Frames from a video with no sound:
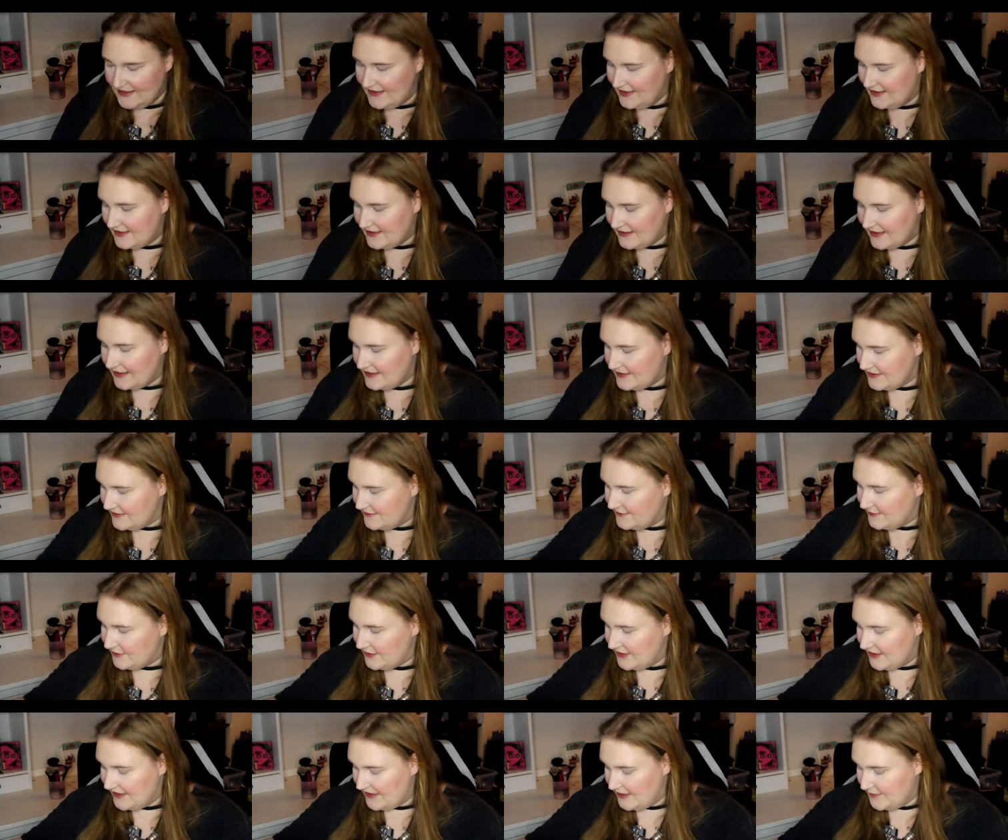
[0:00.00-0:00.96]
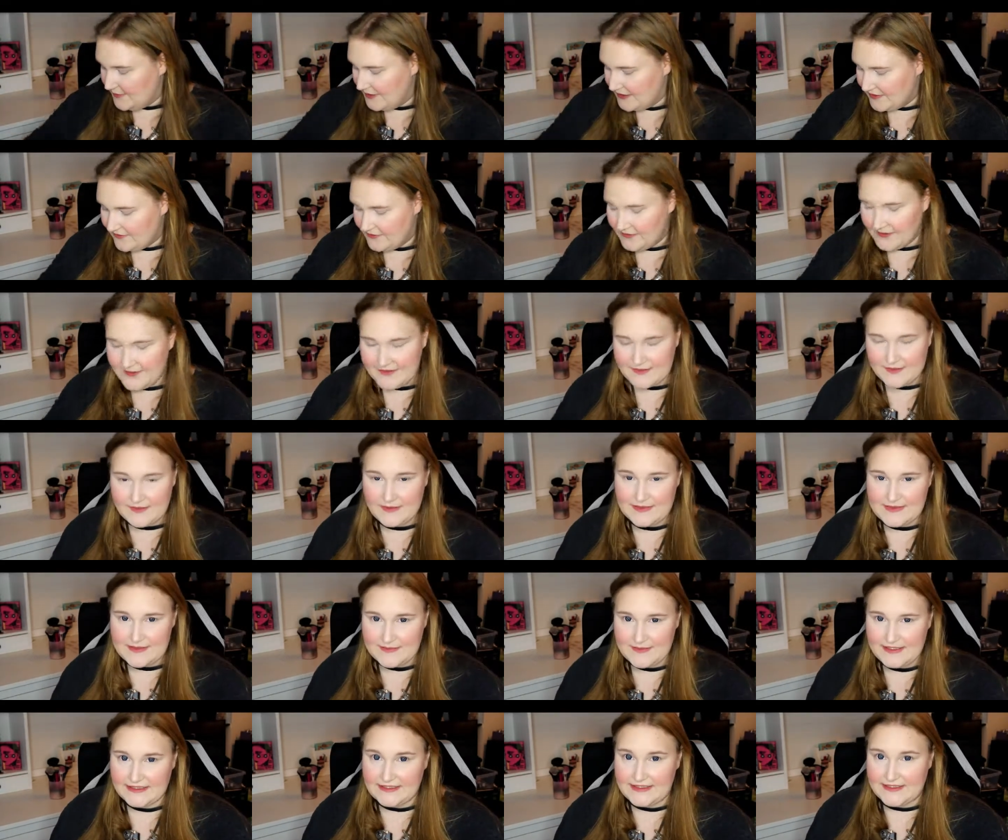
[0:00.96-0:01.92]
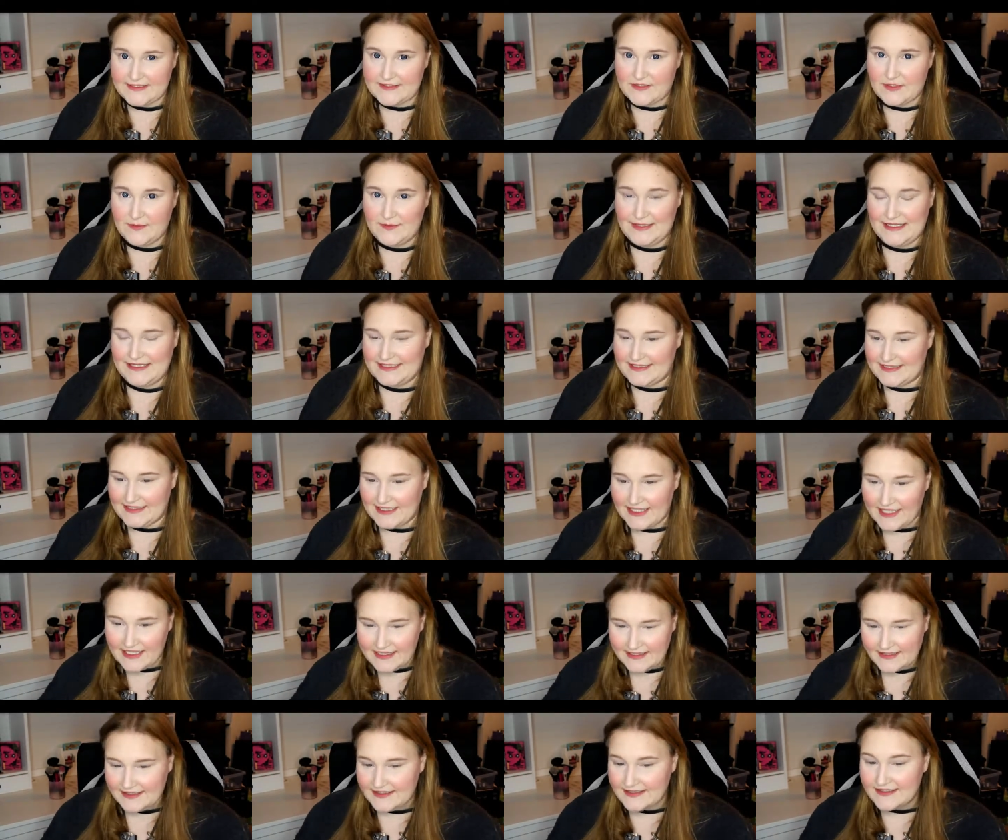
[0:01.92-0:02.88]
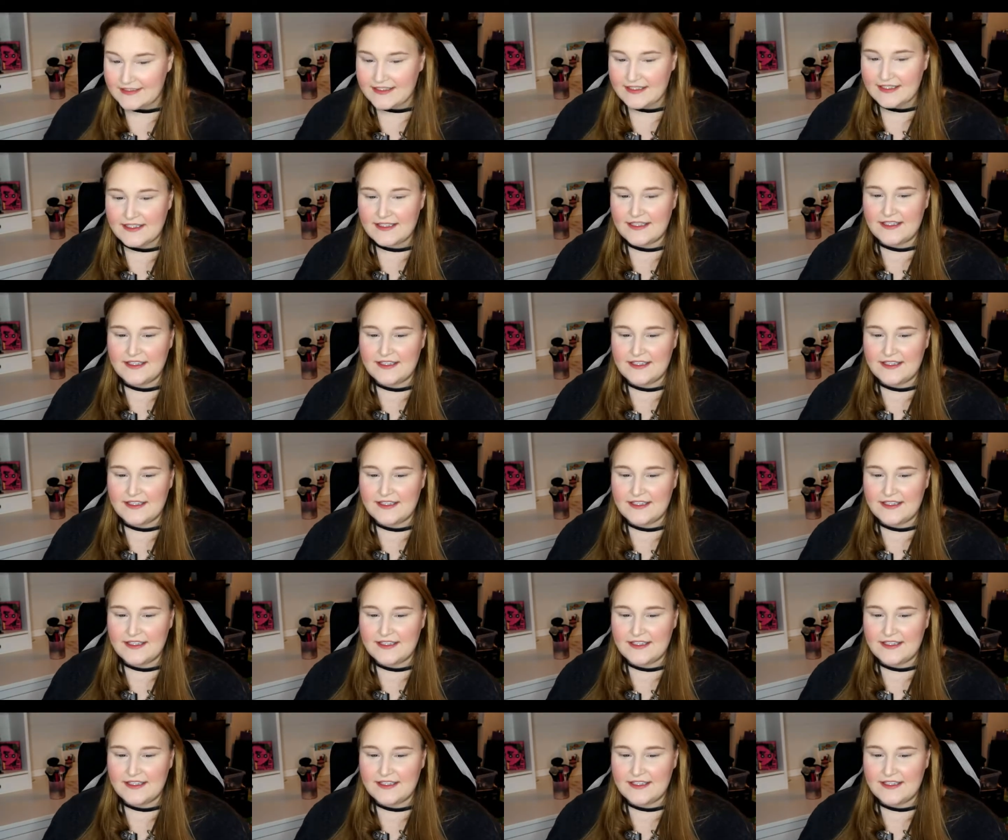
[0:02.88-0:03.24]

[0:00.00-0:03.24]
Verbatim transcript: Ich kannte vorher Pink Rose Cosmetics komplett gar nicht.